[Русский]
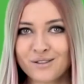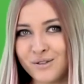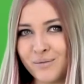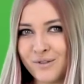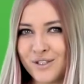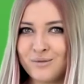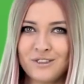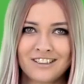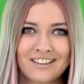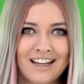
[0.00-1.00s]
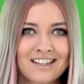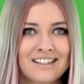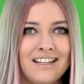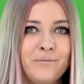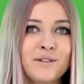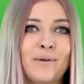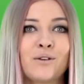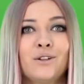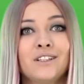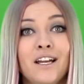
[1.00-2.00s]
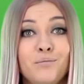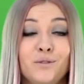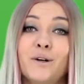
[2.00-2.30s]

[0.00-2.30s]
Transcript: судя по всему, не так сильно беспокоит Apple,